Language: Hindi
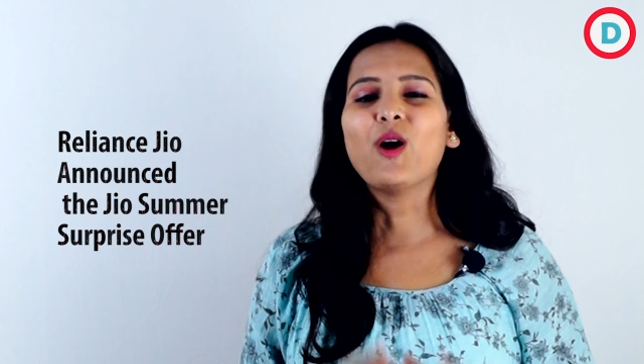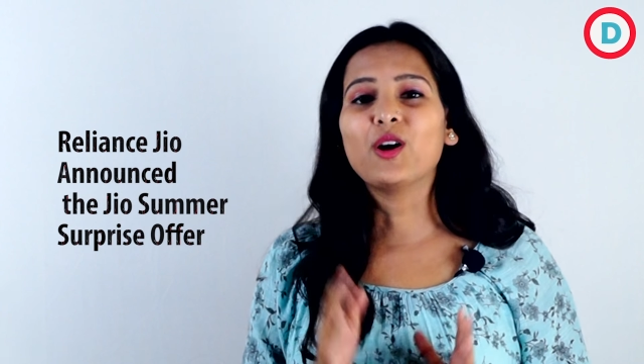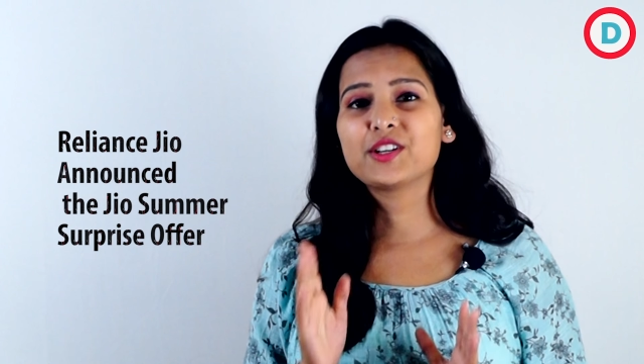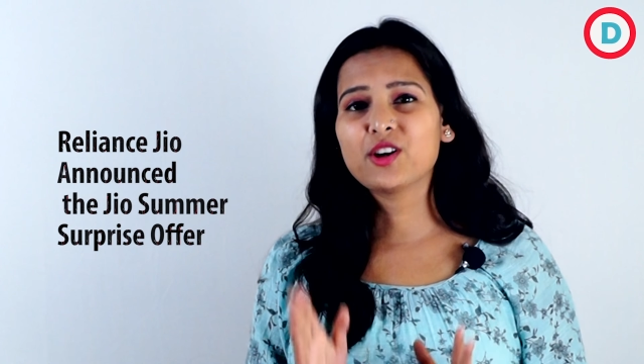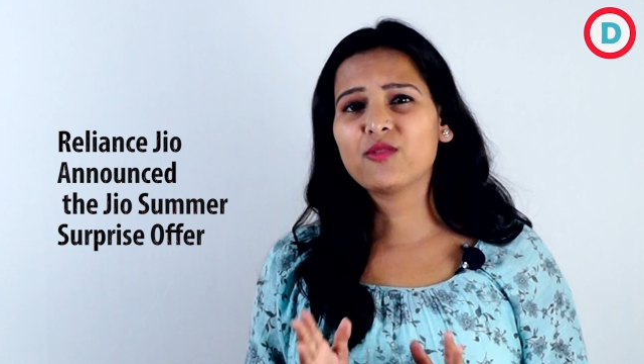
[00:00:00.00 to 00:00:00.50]

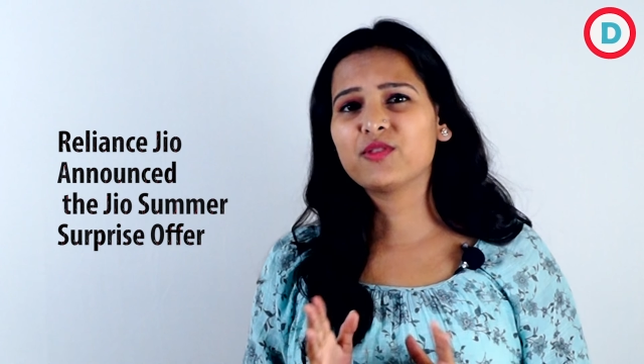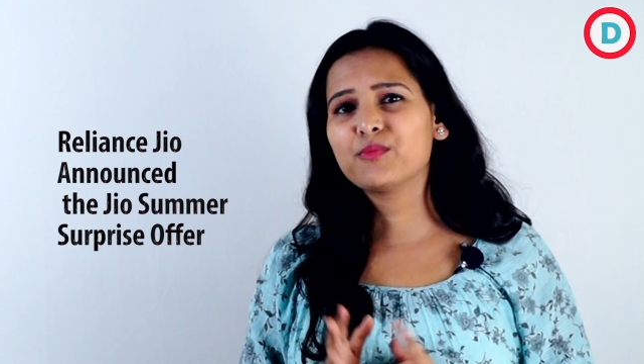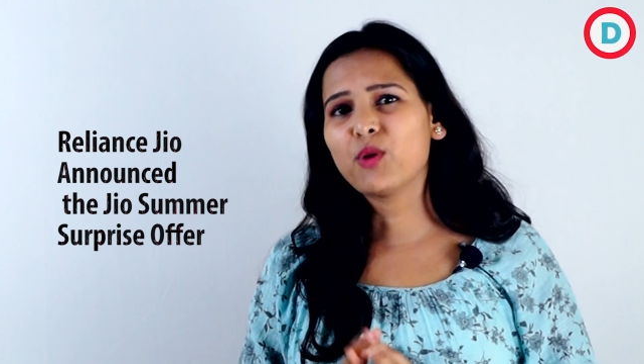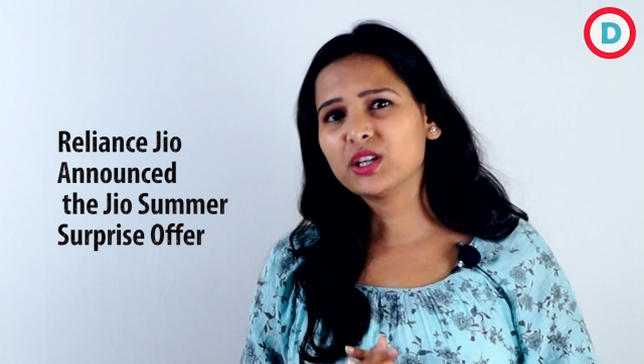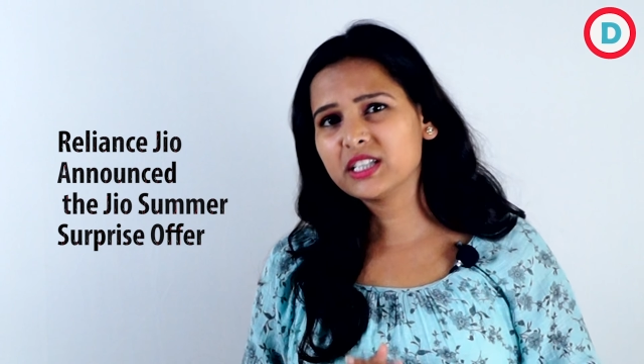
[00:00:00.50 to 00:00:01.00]
और ये ऑफर
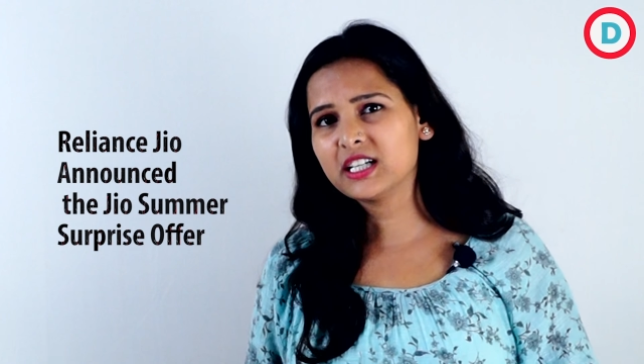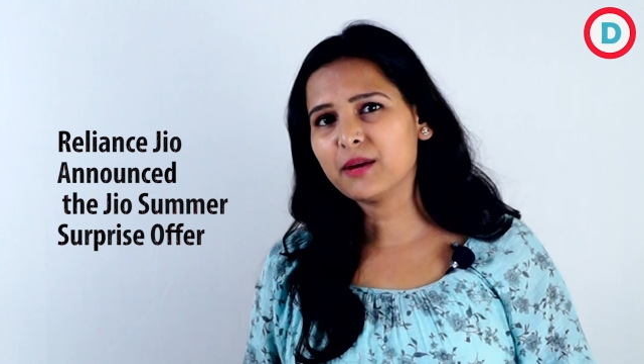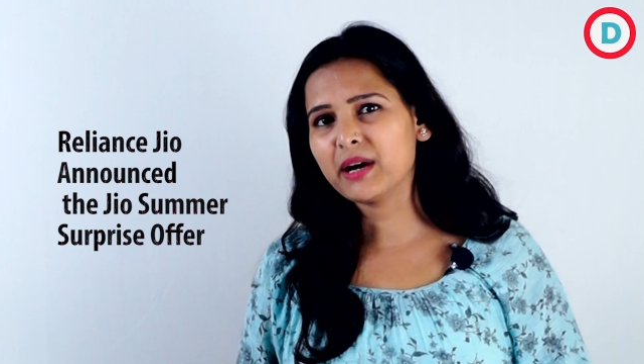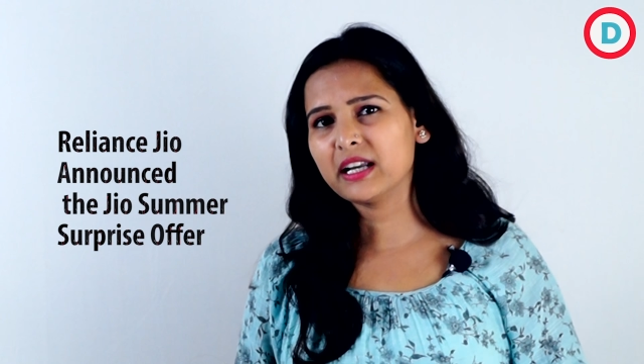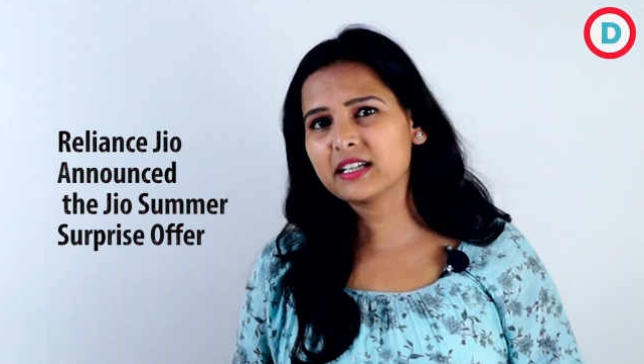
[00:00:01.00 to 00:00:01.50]
बहुत ही
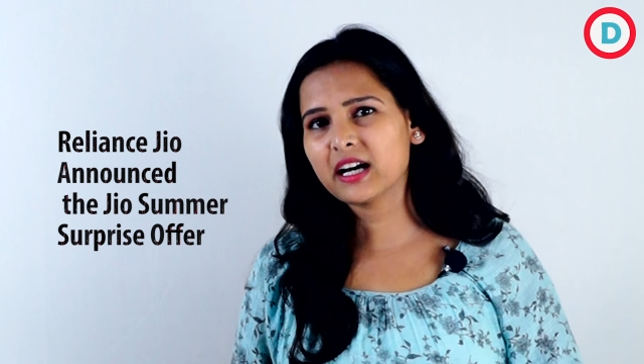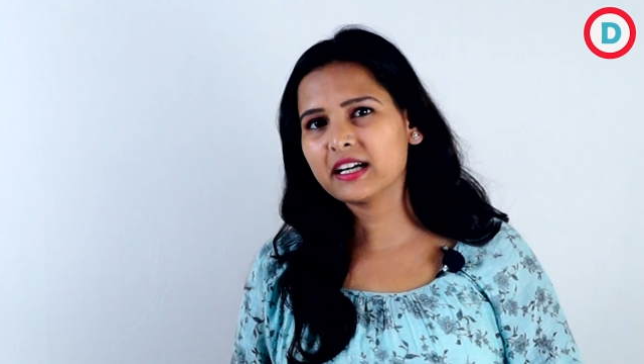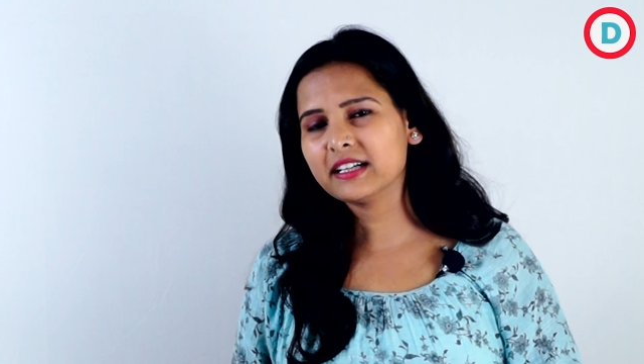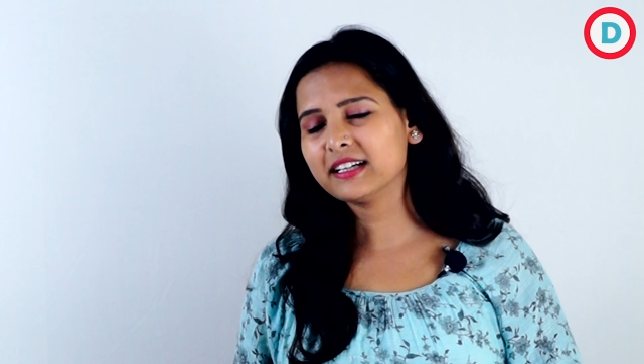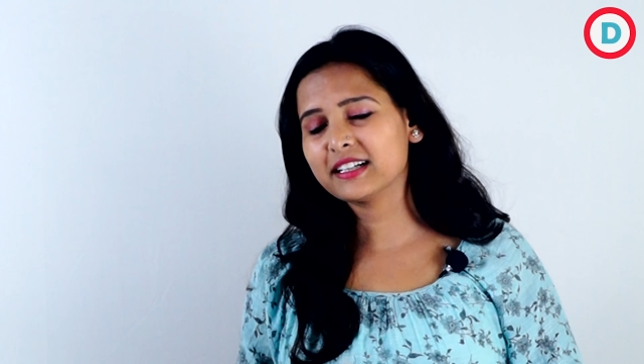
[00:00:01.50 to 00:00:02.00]
कमाल का
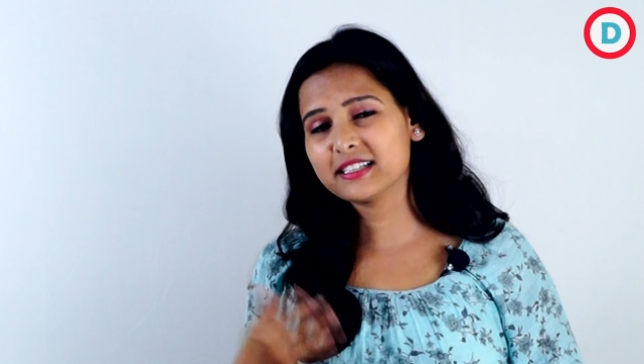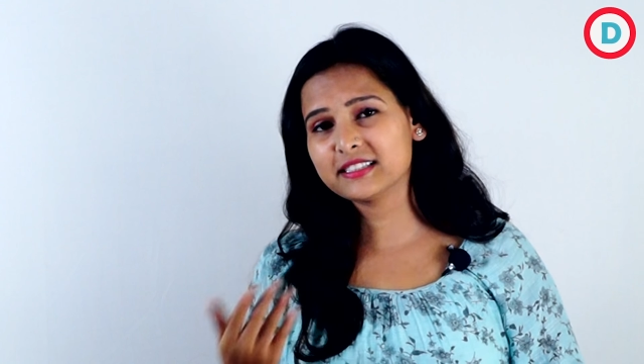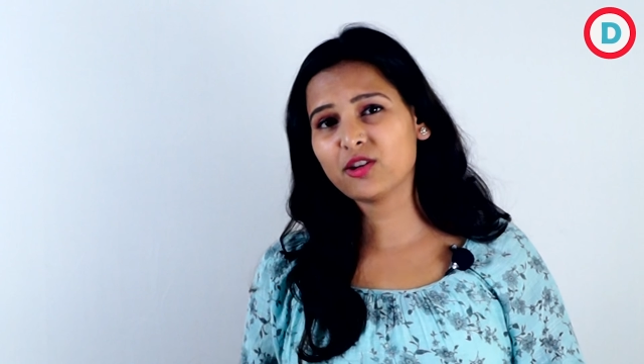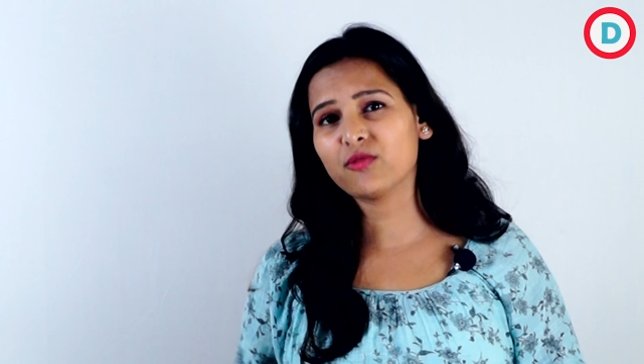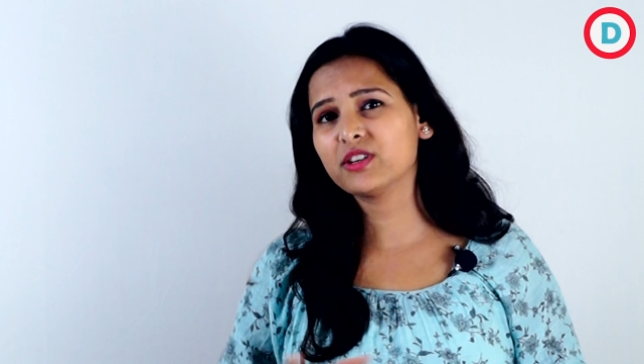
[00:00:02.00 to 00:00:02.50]
है अगर
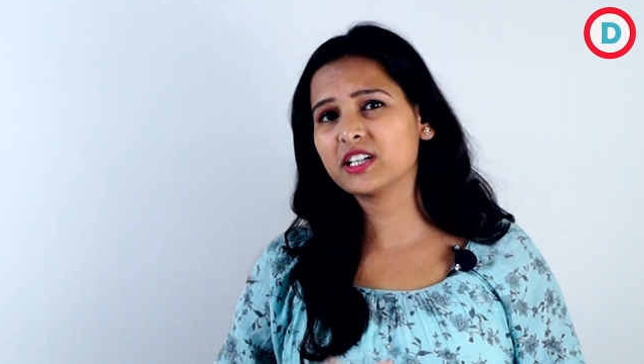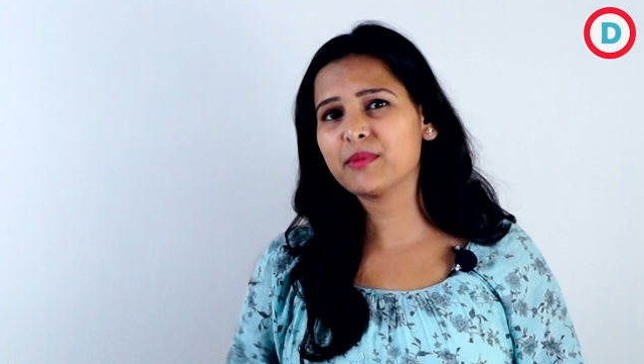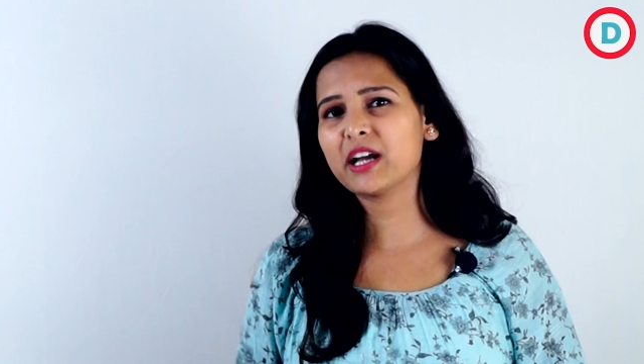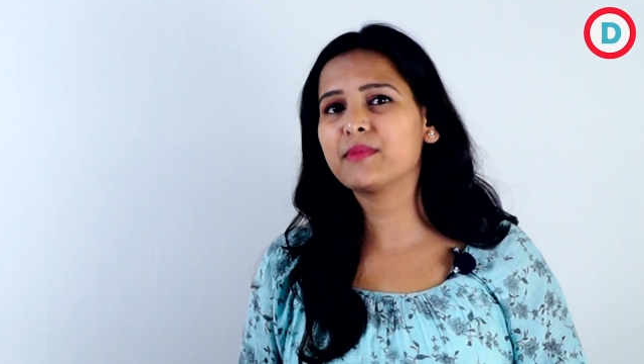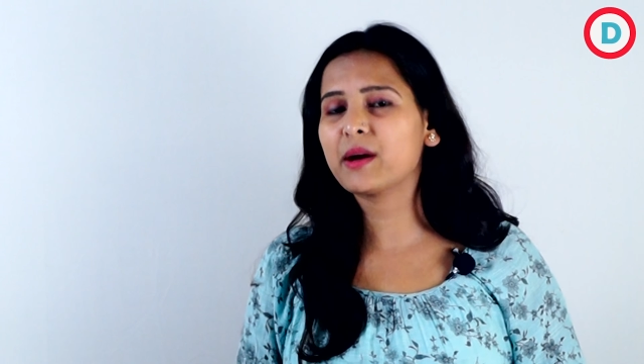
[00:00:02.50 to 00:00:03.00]
इस ऑफर के
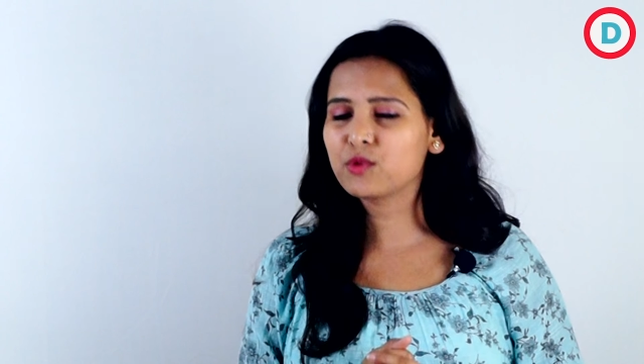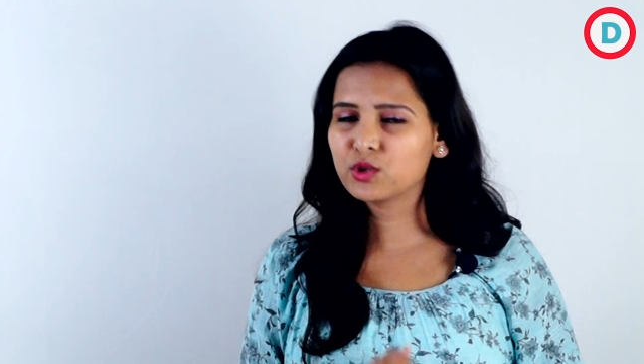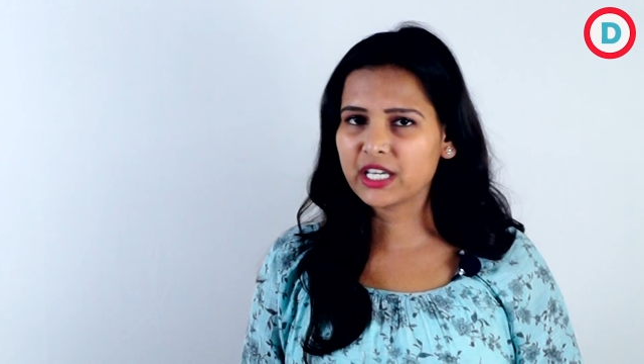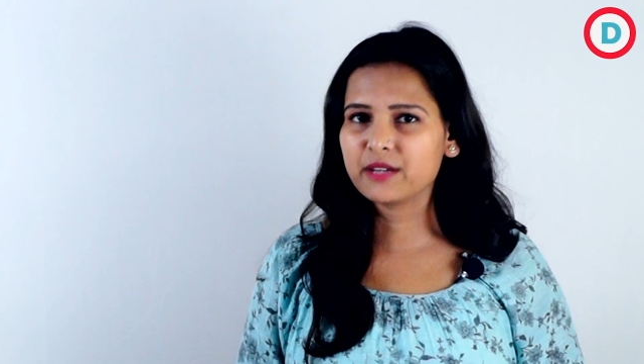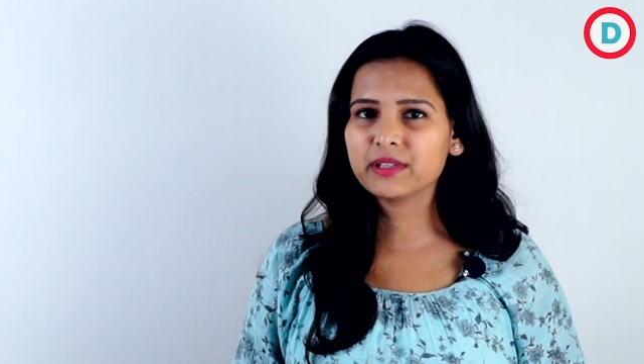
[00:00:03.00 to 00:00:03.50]
बारे में आपको
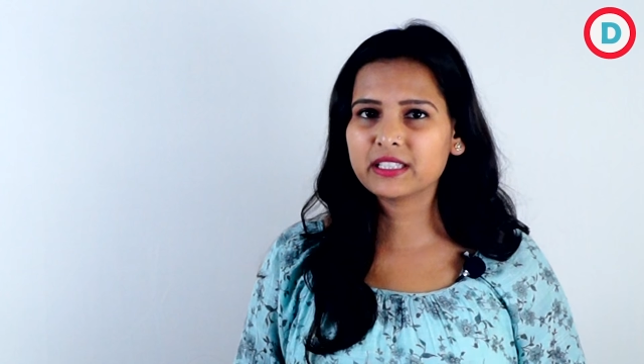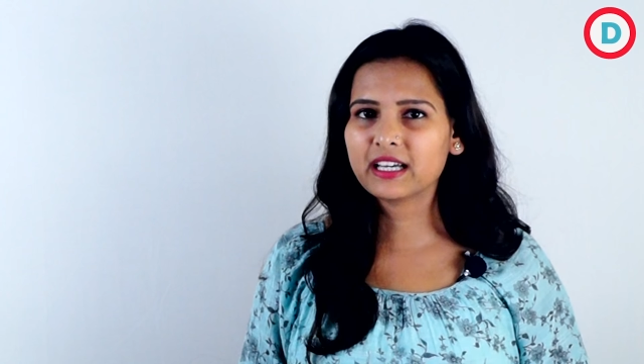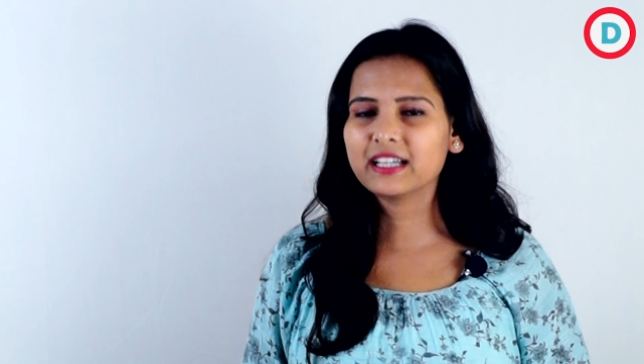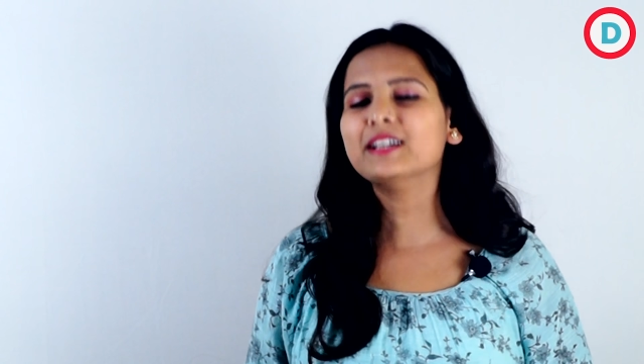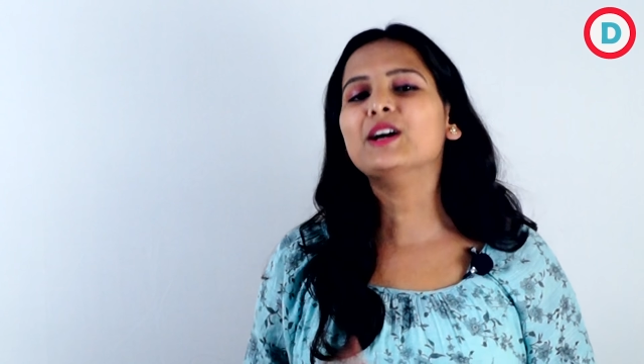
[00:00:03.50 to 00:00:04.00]
नहीं पता
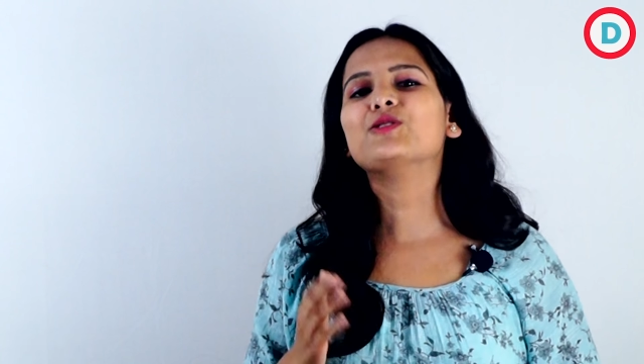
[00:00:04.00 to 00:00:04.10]
है